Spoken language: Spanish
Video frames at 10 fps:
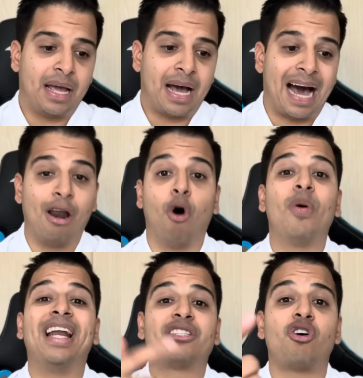a los
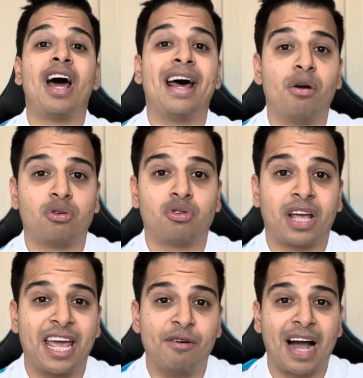venezolanos
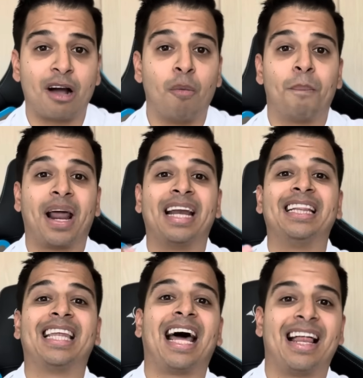que iban a comprar
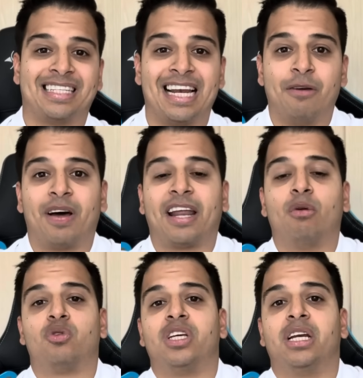entradas se le iba a
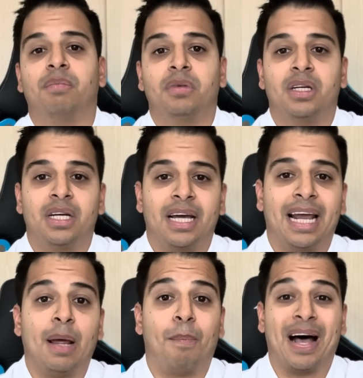reducir el
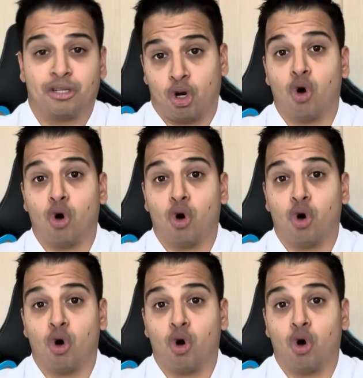espacio, los